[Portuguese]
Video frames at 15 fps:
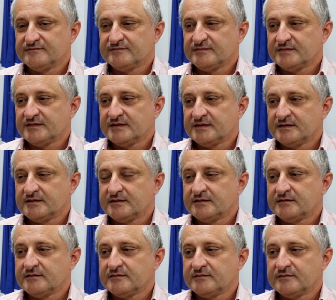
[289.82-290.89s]
instalar
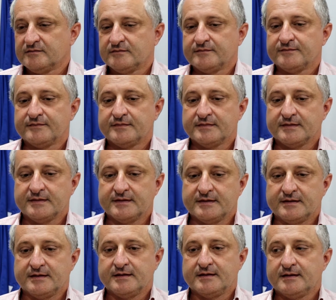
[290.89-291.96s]
após já o início das
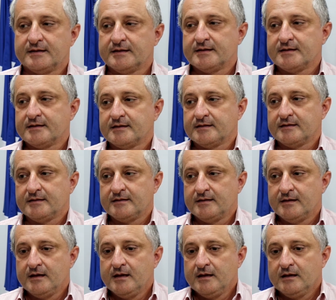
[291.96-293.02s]
obras da
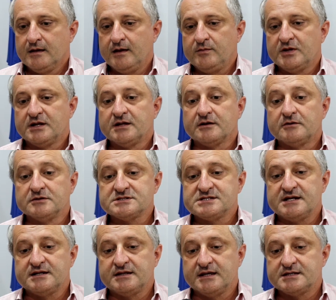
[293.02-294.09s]
FS. Ei, Miranda, com
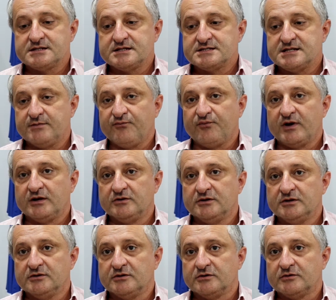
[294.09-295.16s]
certeza, a gente sempre
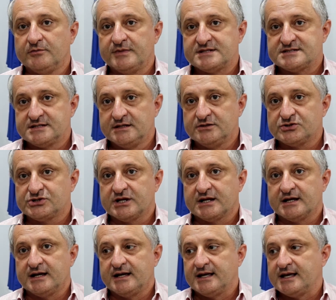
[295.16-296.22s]
falou, no, começando a
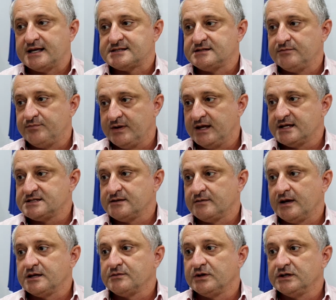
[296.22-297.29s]
chegar as empresas,
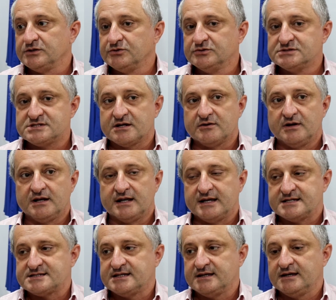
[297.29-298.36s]
a indústria igual a,
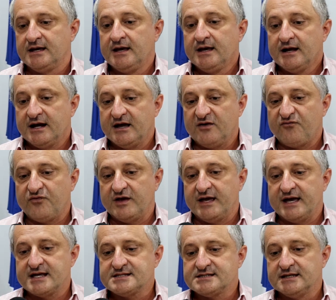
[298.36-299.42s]
essa, a
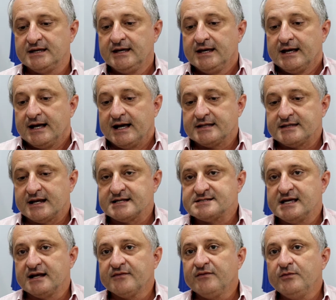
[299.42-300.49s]
FS, atrás
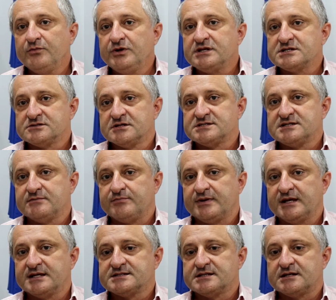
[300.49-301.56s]
dela vem muitas outras
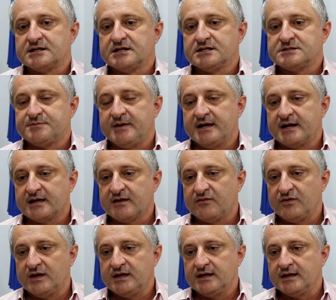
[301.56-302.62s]
empresas, né? a gente espera que
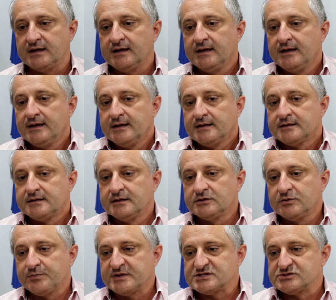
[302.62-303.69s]
venha
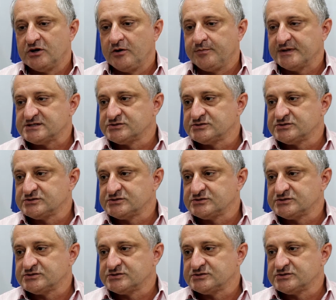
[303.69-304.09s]
tanto pessoal para